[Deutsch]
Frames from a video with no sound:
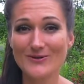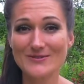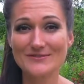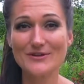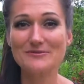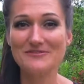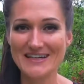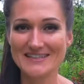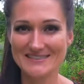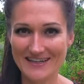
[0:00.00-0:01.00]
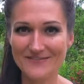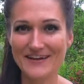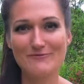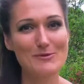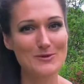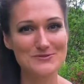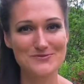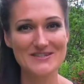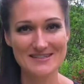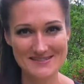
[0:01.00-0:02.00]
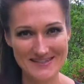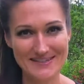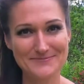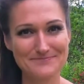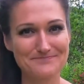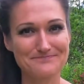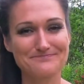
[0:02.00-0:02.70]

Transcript: Und ich würde mich wirklich sehr freuen, wenn wir uns wiedersehen.